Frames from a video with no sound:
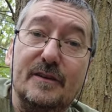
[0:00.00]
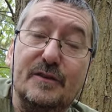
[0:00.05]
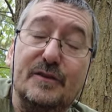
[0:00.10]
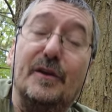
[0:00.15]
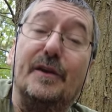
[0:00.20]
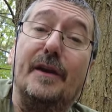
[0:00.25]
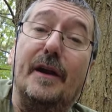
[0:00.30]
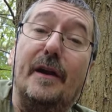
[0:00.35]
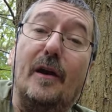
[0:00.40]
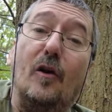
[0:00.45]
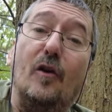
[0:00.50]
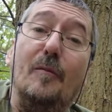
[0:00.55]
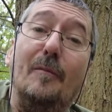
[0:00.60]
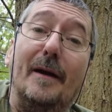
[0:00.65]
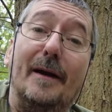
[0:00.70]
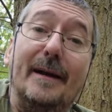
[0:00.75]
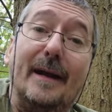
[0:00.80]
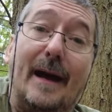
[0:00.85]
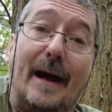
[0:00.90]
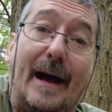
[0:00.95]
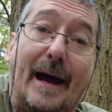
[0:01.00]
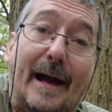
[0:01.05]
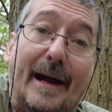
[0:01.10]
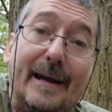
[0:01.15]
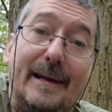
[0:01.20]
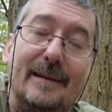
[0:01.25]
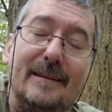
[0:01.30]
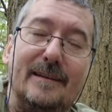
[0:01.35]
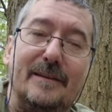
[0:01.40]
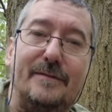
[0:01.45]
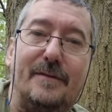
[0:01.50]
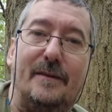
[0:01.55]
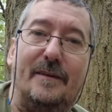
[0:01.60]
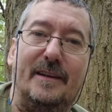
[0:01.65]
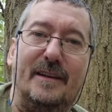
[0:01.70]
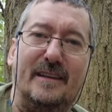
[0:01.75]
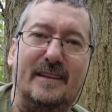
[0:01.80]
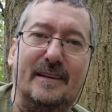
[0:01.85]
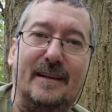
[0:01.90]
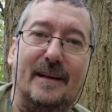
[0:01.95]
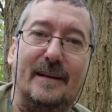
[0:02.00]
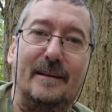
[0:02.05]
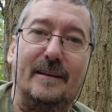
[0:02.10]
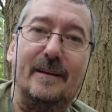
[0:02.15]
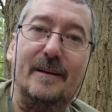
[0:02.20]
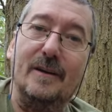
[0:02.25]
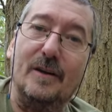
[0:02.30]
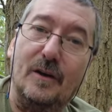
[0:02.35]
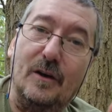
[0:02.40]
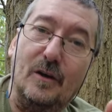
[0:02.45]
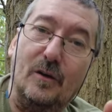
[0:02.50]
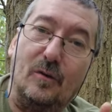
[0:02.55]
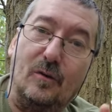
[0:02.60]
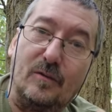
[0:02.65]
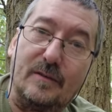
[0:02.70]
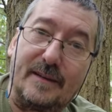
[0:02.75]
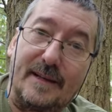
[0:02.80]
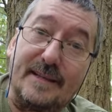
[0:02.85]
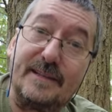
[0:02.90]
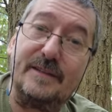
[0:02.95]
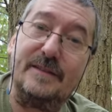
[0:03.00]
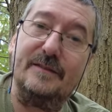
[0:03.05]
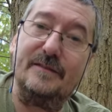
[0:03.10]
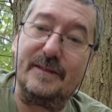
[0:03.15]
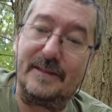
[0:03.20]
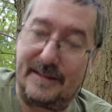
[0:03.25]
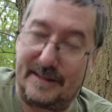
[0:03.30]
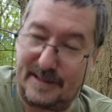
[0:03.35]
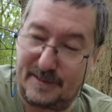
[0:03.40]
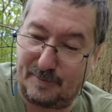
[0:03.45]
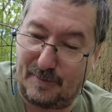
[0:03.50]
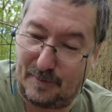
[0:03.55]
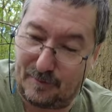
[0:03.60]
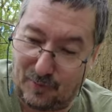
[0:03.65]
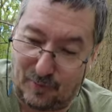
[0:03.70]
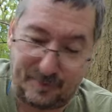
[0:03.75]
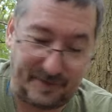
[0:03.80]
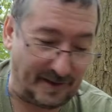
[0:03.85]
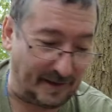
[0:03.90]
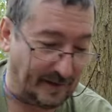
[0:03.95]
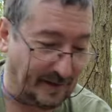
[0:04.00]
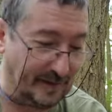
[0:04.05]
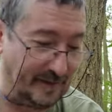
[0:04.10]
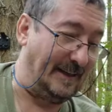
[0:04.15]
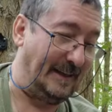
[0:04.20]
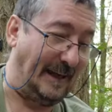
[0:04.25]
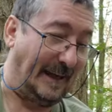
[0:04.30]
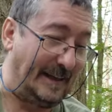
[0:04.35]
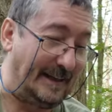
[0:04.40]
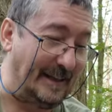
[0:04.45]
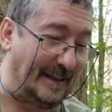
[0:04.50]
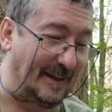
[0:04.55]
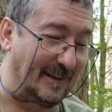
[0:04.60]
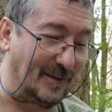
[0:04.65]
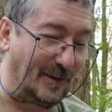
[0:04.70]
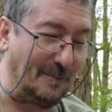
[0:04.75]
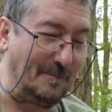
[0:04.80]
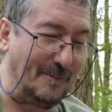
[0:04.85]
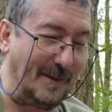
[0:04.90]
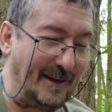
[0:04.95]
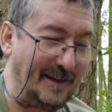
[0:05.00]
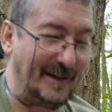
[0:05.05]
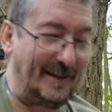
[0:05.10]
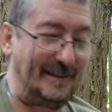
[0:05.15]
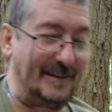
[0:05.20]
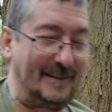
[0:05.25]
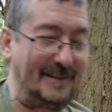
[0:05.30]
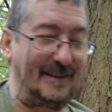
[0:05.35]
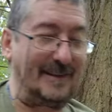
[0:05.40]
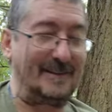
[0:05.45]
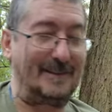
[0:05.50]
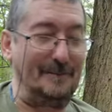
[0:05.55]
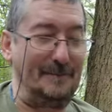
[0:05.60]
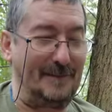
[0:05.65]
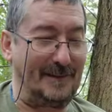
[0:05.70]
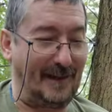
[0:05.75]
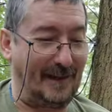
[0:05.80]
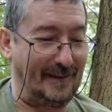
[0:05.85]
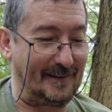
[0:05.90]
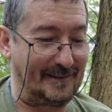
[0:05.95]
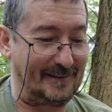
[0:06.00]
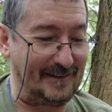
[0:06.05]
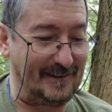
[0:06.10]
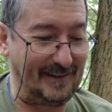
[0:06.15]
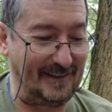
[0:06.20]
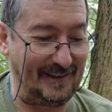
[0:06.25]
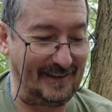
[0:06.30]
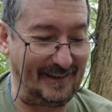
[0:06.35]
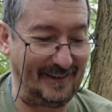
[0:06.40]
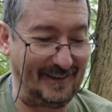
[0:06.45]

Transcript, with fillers: sondern auch meine eigene verwenden kann. Und das will ich jetzt mal probieren. Leider kommt man an dieser SIM-Karte,